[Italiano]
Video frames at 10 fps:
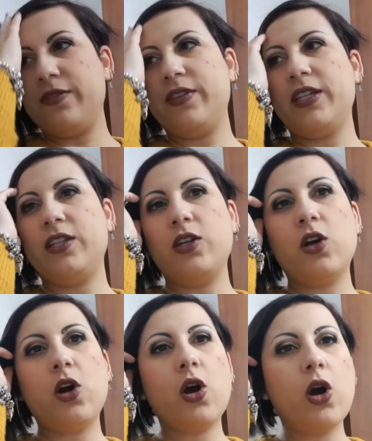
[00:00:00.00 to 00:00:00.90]

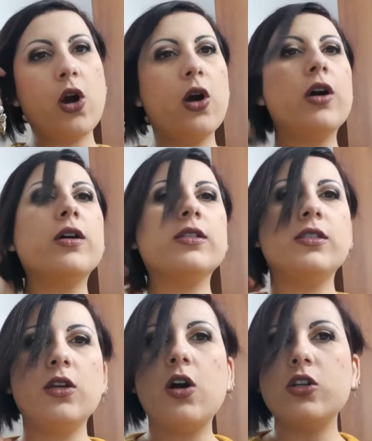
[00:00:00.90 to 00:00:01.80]
video
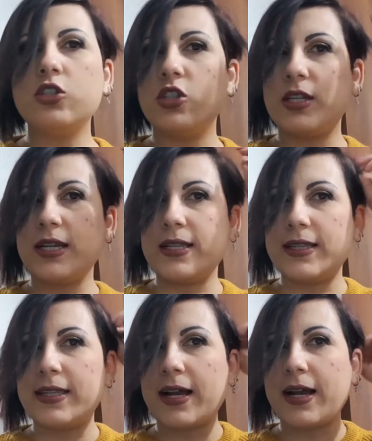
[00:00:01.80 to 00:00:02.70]
di oggi in
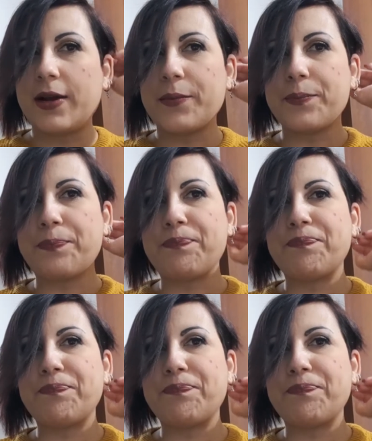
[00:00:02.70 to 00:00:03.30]
realtà mm,